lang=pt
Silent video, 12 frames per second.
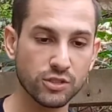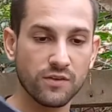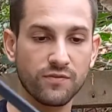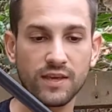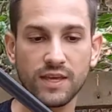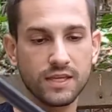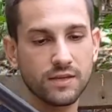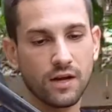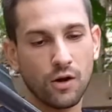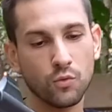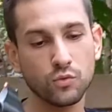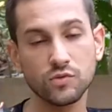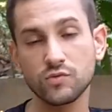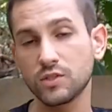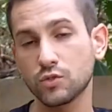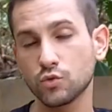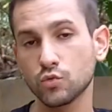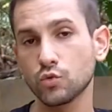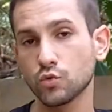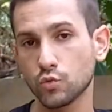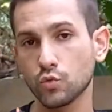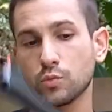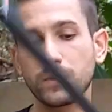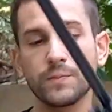já vi aí alguns vídeos no
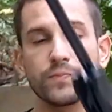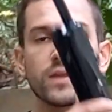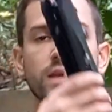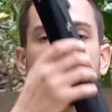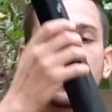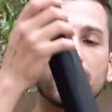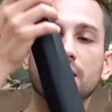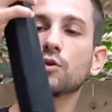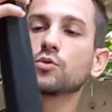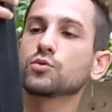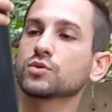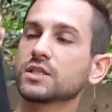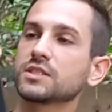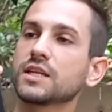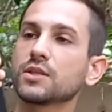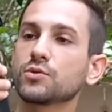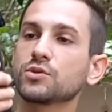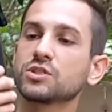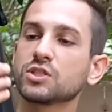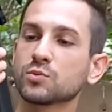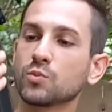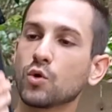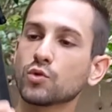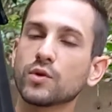YouTube em que os atiradores
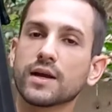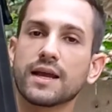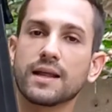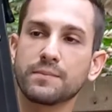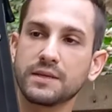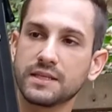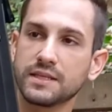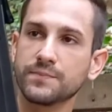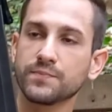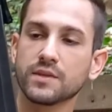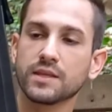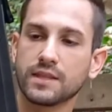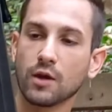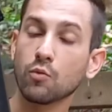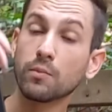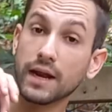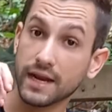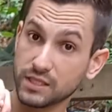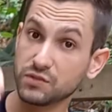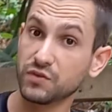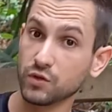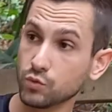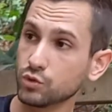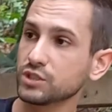desmontam a carabina, tá com marca de
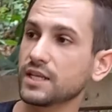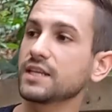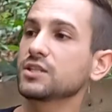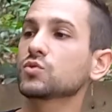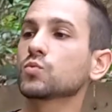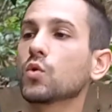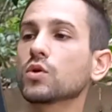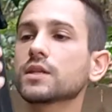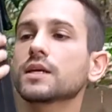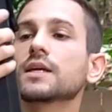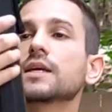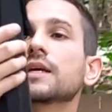ferrugem, né? E desmonta